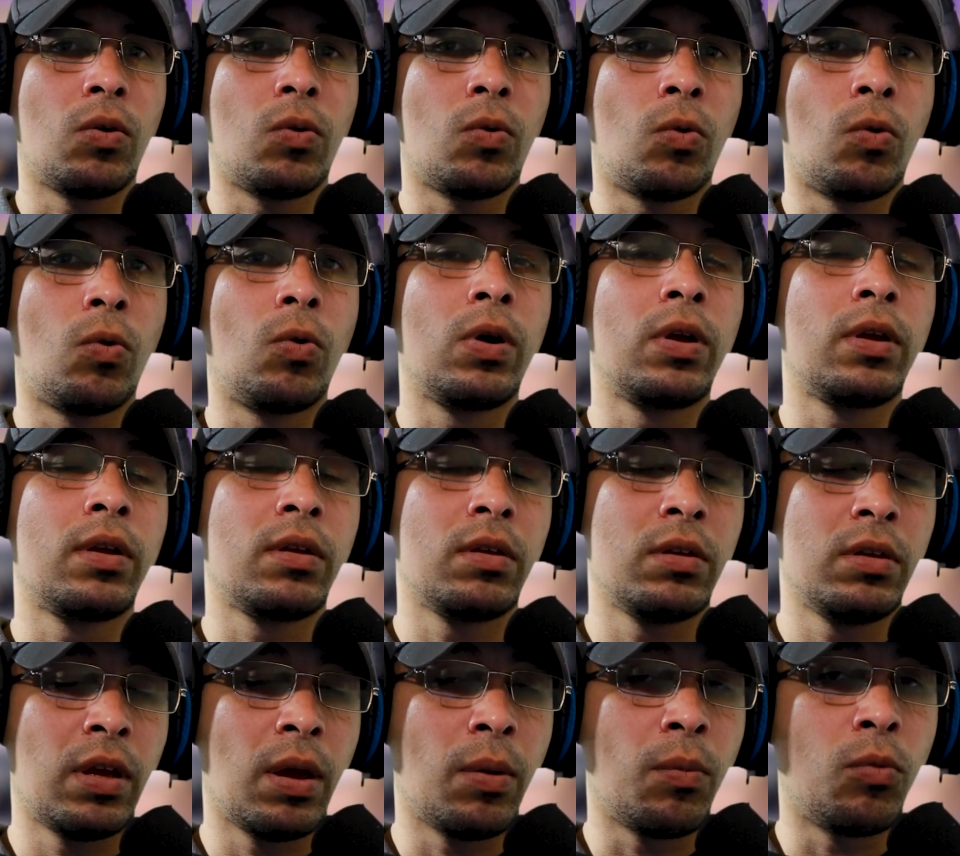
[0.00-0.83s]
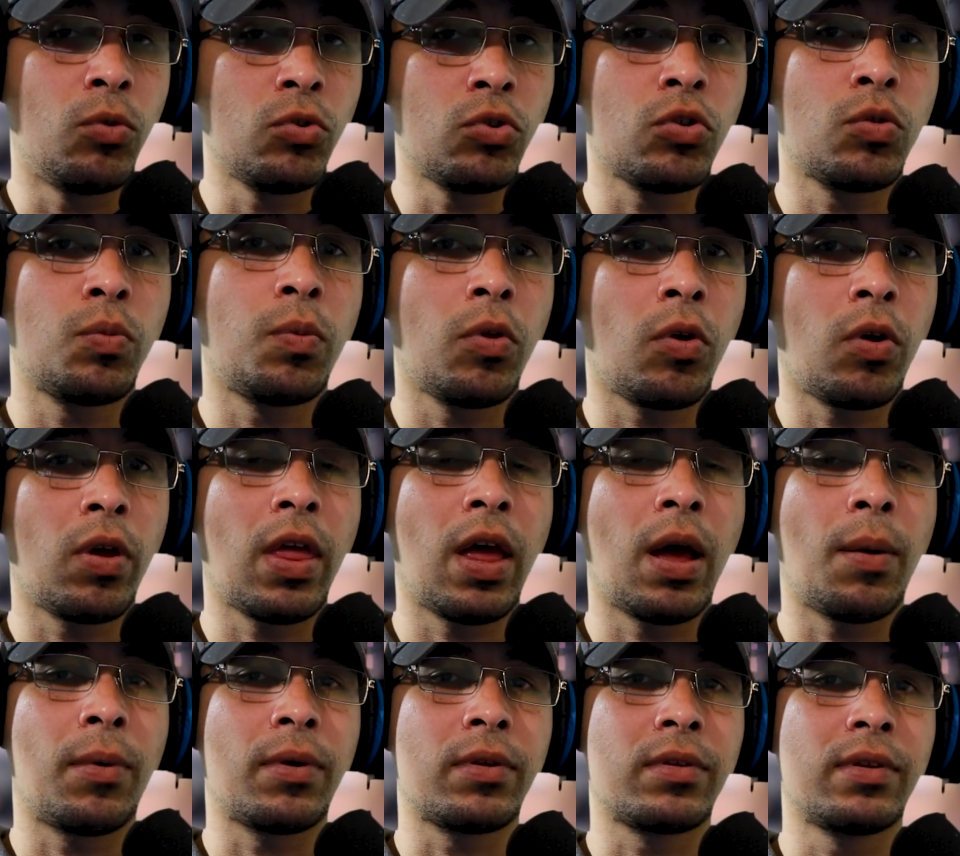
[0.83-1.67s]
O en, y en muchos
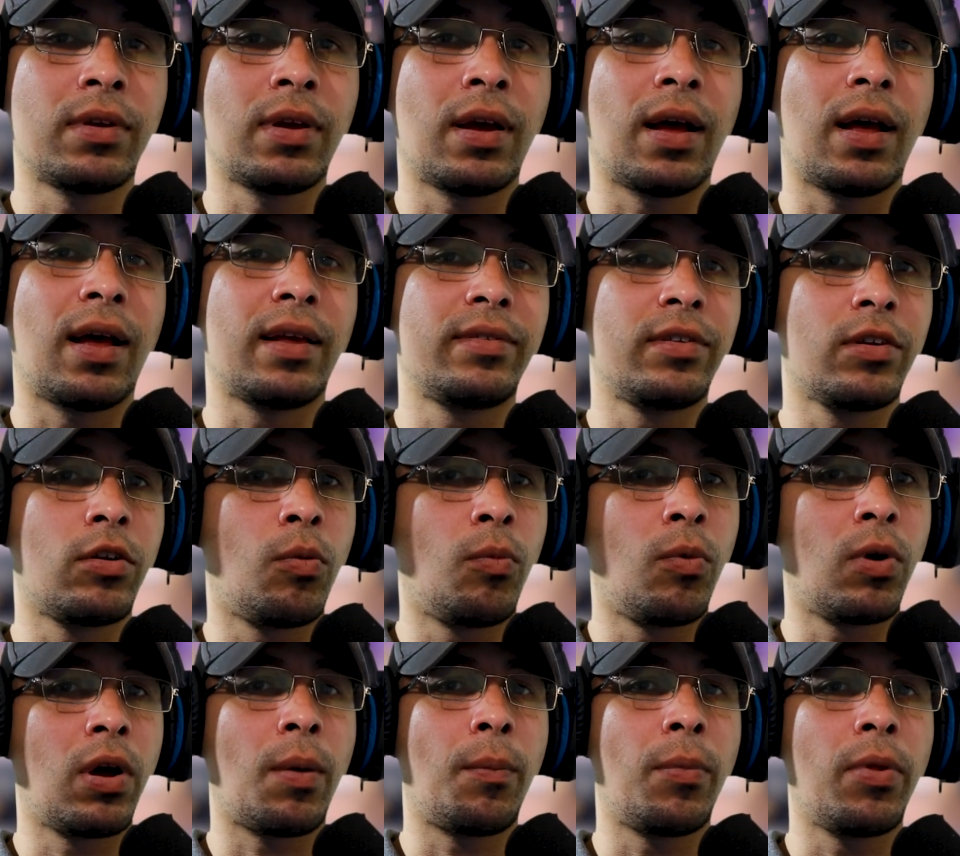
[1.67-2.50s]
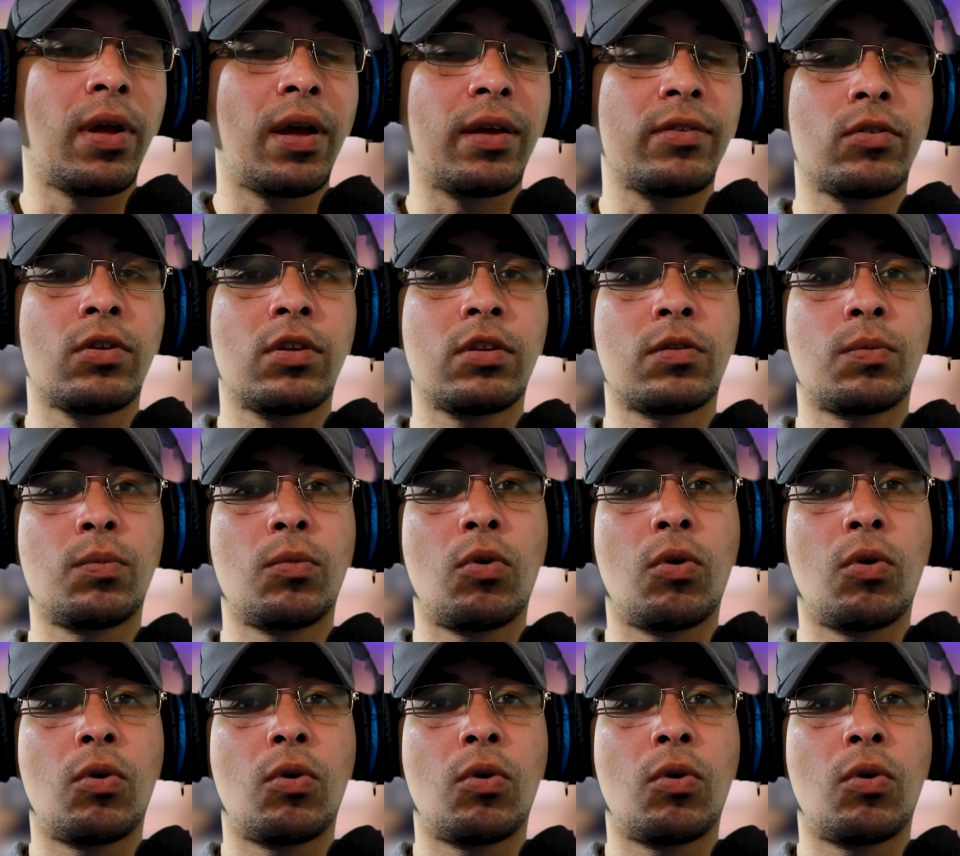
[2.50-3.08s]
programas ya, así como en aplicaciones